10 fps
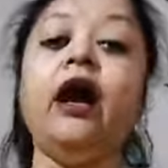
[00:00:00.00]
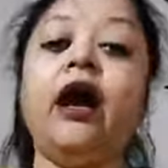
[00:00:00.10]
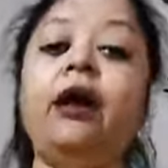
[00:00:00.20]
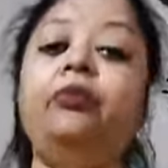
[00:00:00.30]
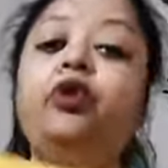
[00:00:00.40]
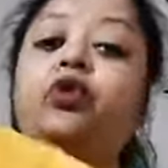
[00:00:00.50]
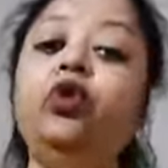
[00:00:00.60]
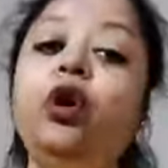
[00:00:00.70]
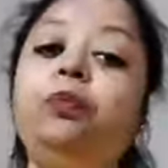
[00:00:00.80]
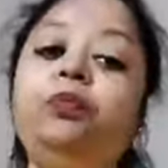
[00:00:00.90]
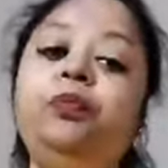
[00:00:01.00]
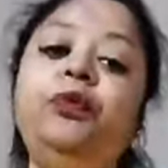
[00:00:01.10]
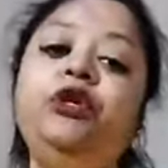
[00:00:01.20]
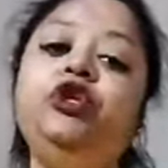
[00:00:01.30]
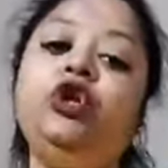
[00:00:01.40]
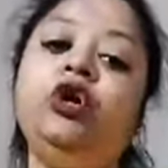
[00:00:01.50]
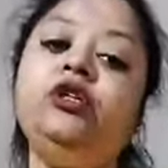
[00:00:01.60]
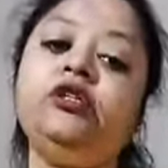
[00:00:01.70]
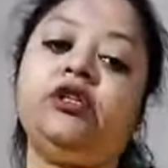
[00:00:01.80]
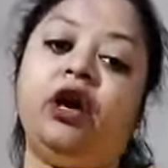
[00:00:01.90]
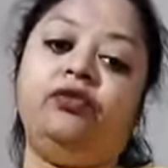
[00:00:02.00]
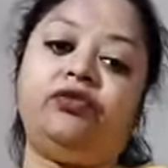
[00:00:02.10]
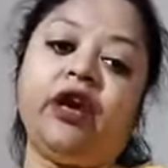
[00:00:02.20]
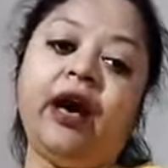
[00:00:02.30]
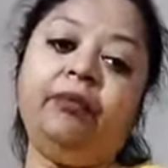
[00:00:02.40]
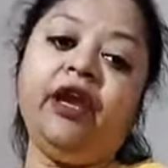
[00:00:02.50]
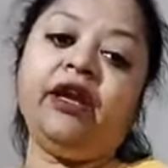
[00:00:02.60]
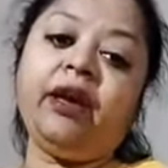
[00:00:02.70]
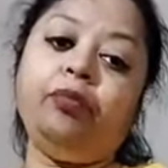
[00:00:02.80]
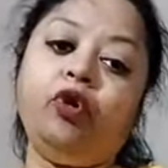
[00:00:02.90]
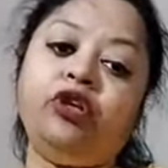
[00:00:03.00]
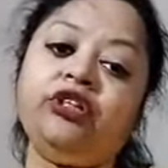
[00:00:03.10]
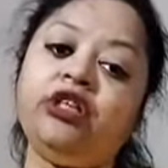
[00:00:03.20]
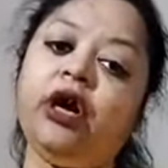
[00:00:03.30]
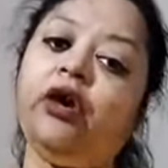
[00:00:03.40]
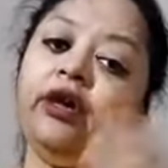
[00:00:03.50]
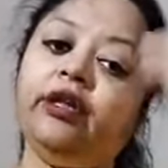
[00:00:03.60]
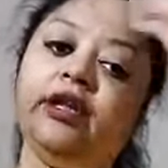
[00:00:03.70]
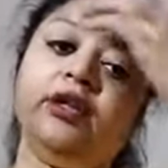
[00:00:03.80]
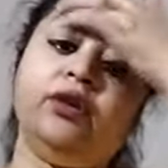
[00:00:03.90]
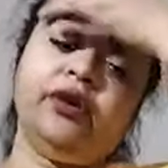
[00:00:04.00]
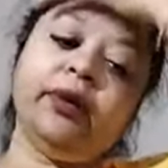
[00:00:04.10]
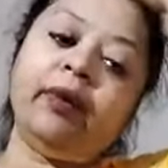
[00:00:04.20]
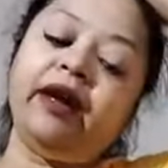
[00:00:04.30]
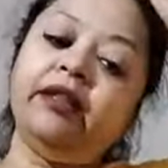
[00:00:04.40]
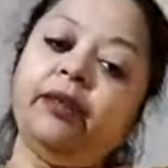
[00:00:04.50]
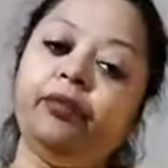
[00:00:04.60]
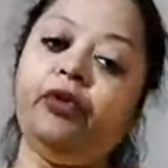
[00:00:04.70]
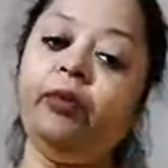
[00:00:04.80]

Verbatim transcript: কাপড়গুলো ভীষণ সফট আমি এটা পরছি অনেকদিন ধরে বাড়িতে পরি